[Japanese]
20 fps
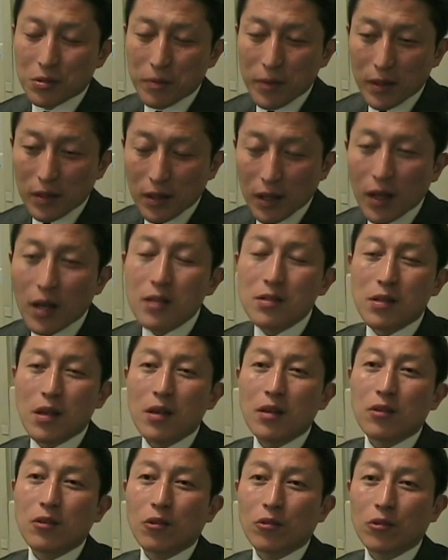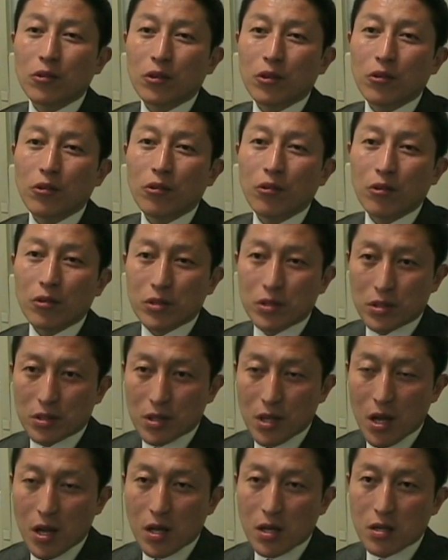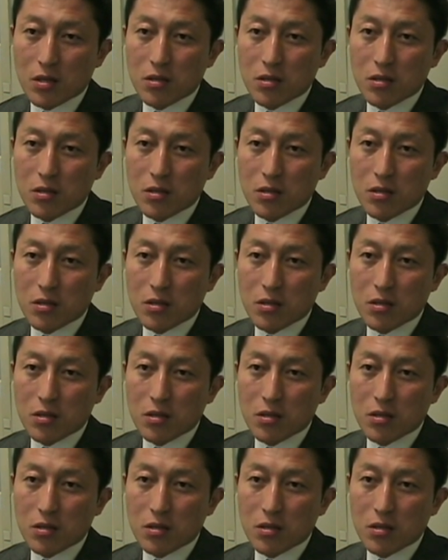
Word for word: 全てが選挙の票欲しさ